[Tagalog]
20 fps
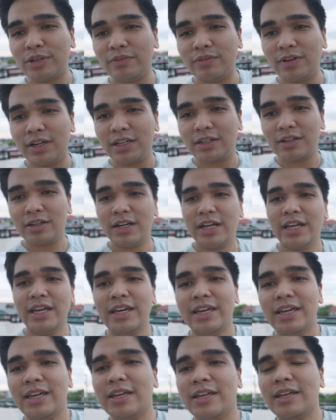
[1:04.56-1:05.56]
na vlogger,
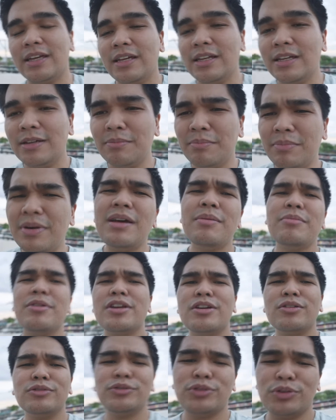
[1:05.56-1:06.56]
eh, marami
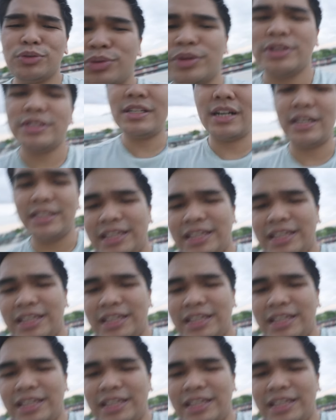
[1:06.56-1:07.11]
rin ako tutunan sa